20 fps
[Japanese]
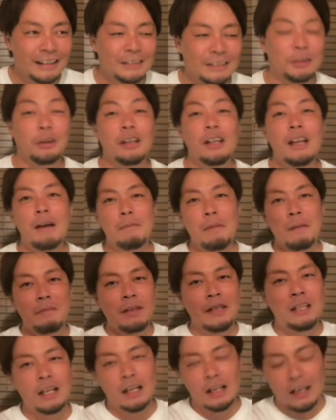それでやっぱ
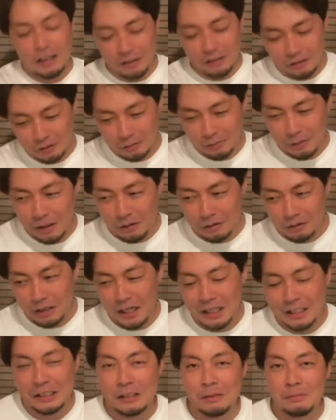みんながなんとうまいこ
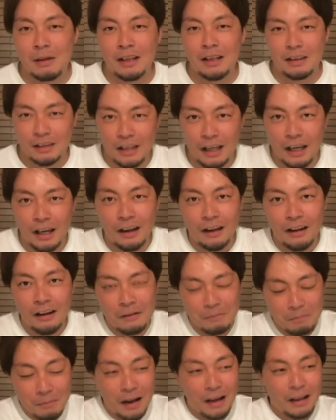と集まって、
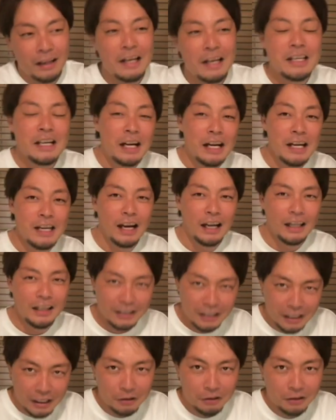まあなんやかんや
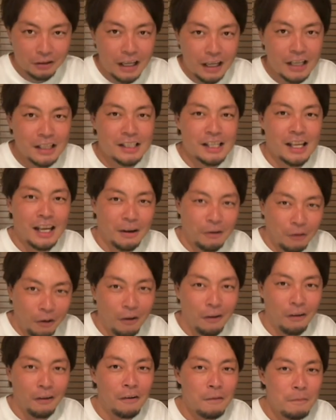あったけど大成
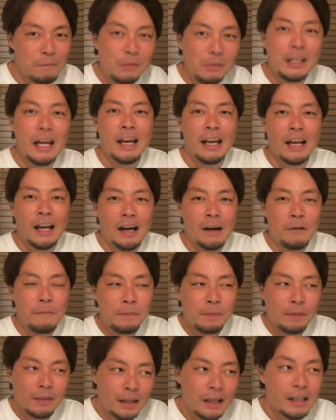功みたい
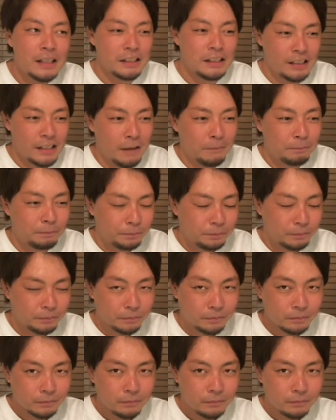な感じで